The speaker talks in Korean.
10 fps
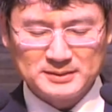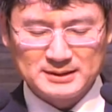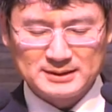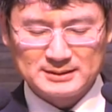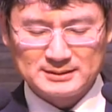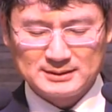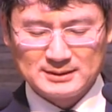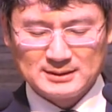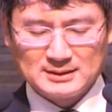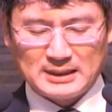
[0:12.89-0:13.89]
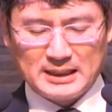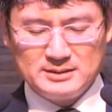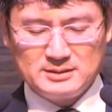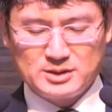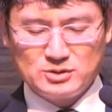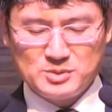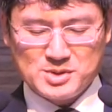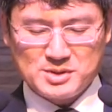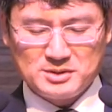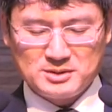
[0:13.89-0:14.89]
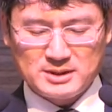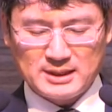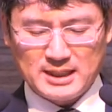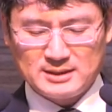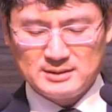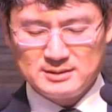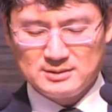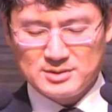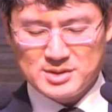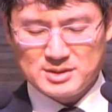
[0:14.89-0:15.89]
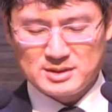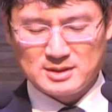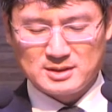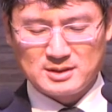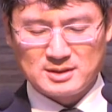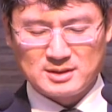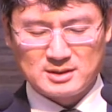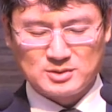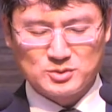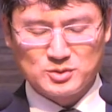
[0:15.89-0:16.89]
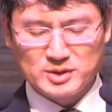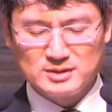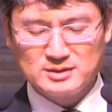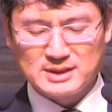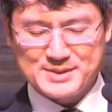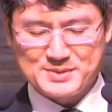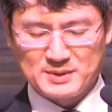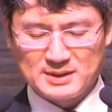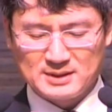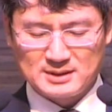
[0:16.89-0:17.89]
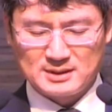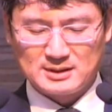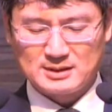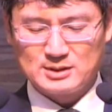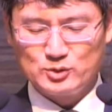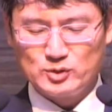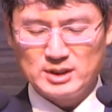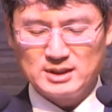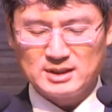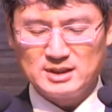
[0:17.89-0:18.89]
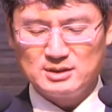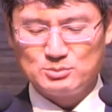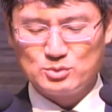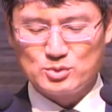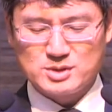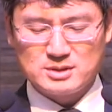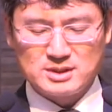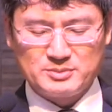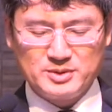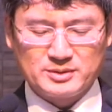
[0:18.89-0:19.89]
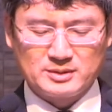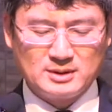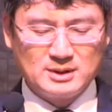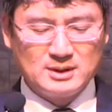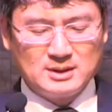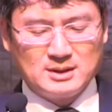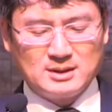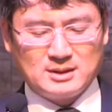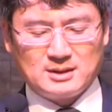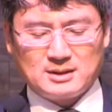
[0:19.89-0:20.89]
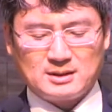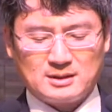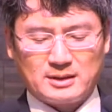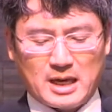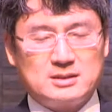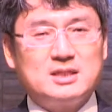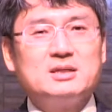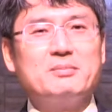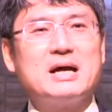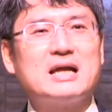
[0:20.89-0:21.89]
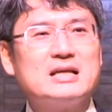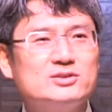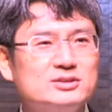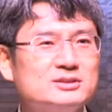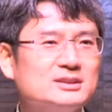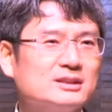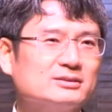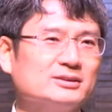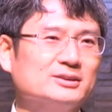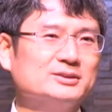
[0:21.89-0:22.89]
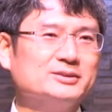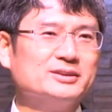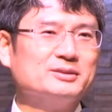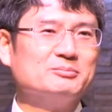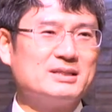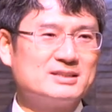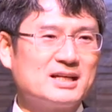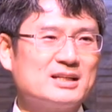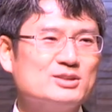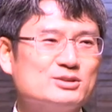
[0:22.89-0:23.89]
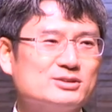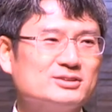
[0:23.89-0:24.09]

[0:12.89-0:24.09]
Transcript: 예. 아이들을 키우면서 이렇게 깨닫는 것이 예, 종종 있는 것 같습니다. 아, 그 중에 하나가 무엇이냐면 어, 애들이 참 말을 안 듣는다는 거예요. 말을 잘 안 들어.